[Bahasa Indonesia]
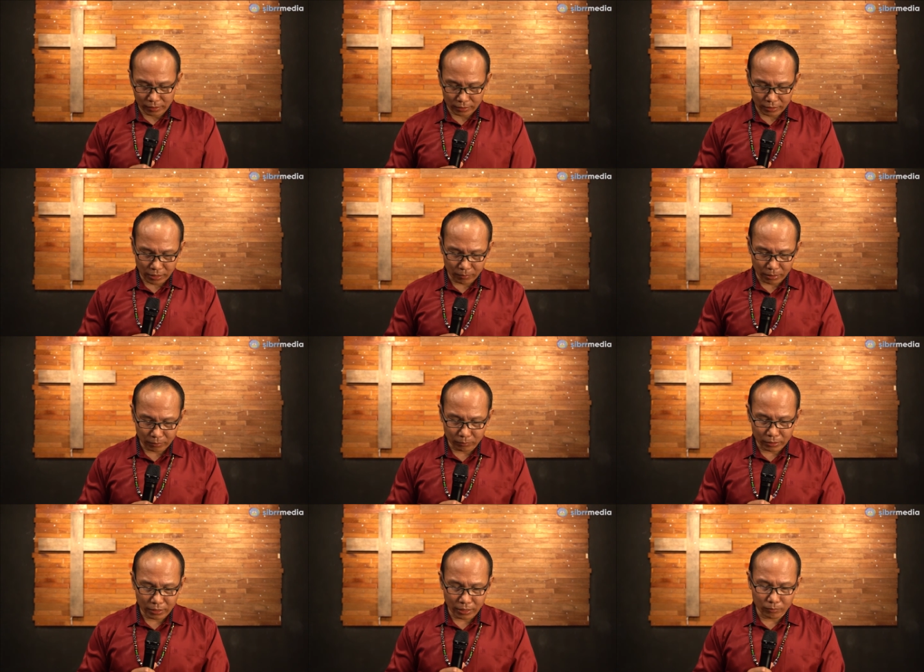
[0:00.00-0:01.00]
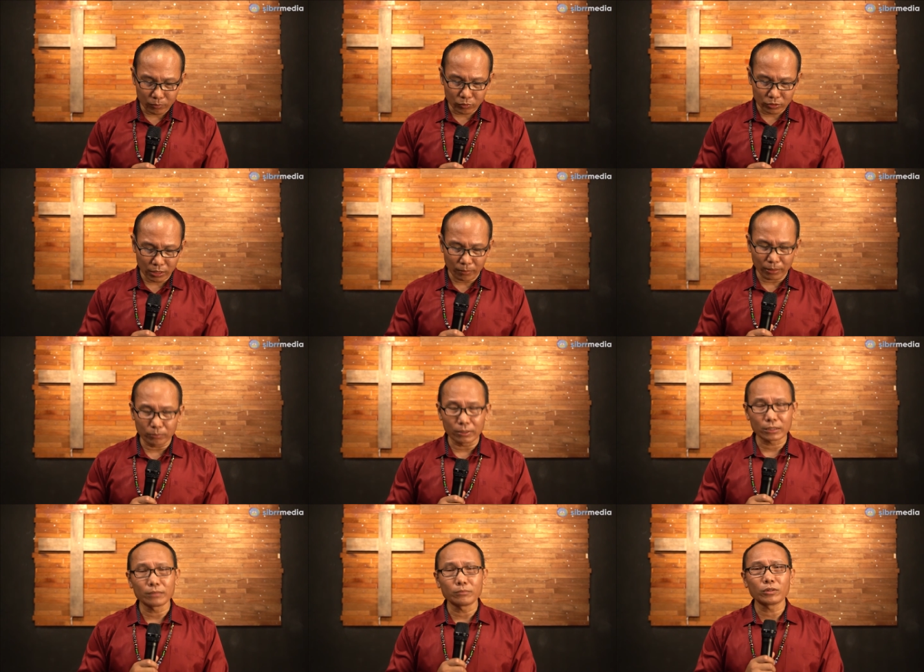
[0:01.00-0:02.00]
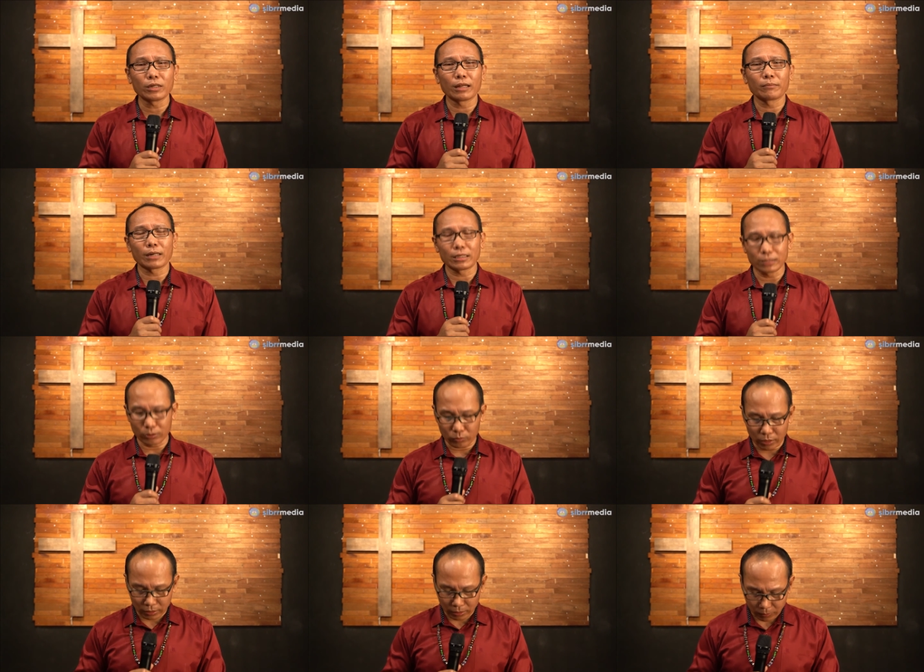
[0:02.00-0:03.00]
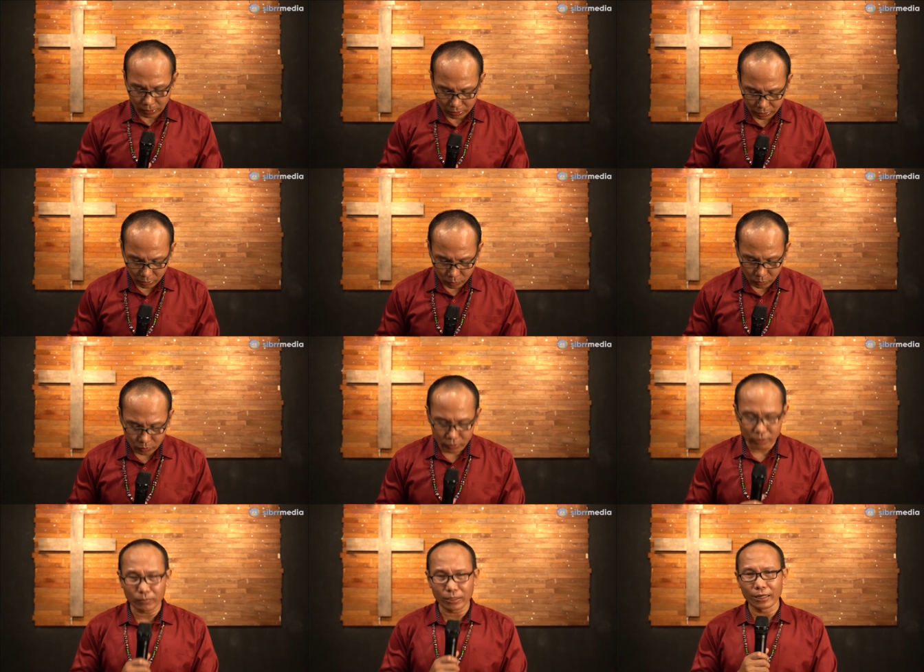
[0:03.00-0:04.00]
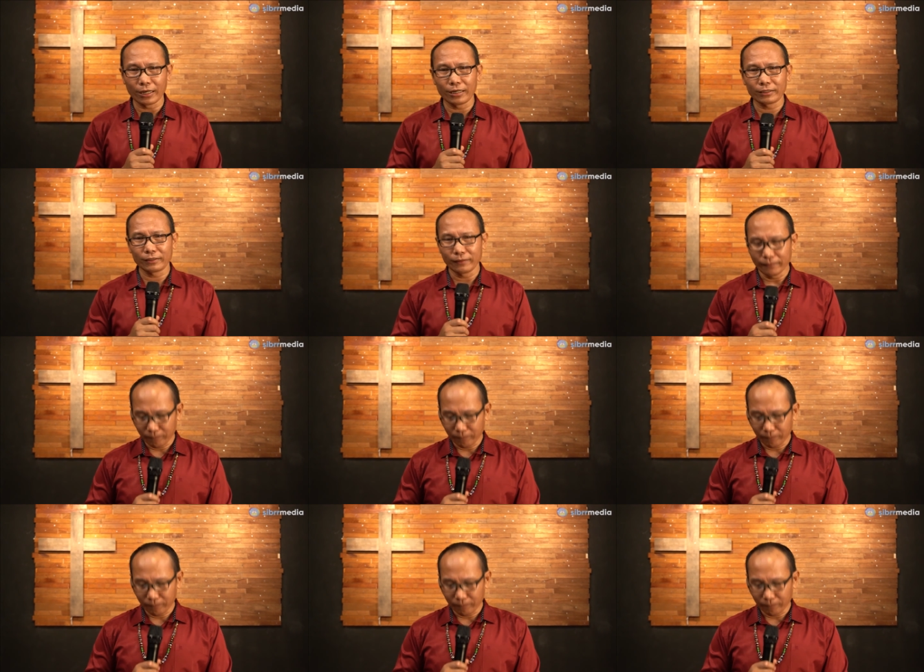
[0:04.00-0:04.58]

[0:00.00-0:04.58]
Selamat bergabung, selamat bertemu dalam kasih Tuhan kepada seluruh jemaat